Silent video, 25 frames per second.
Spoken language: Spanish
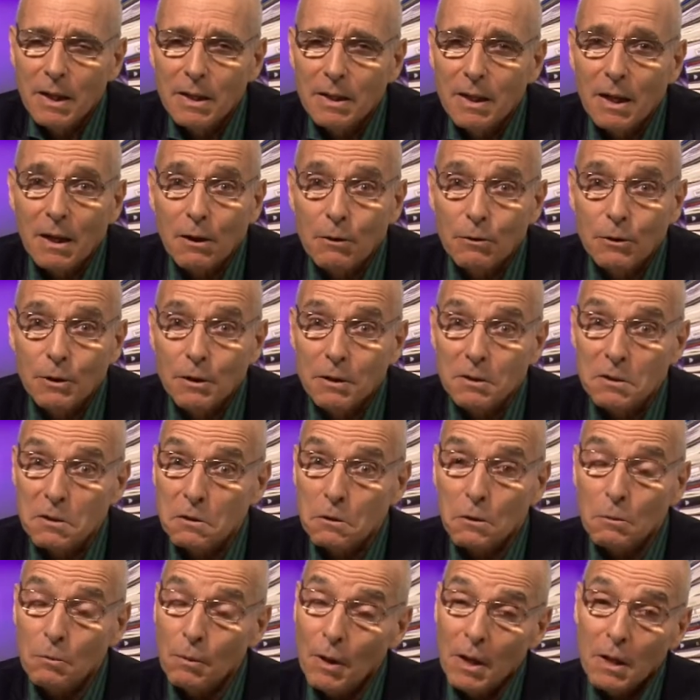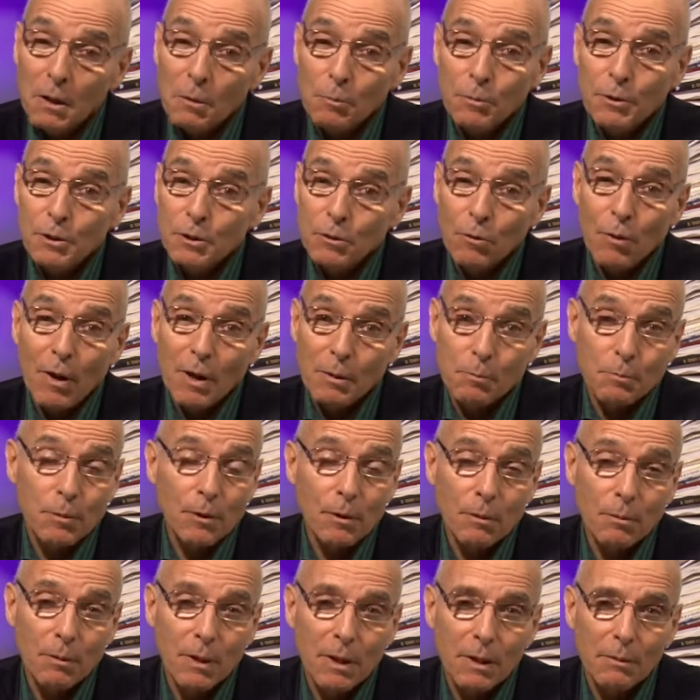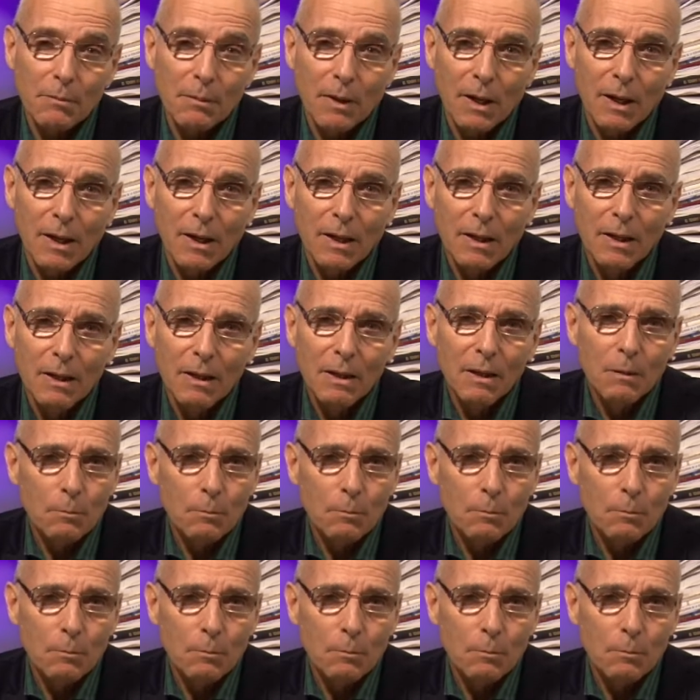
Ella contestó, bueno, pues no hay problema,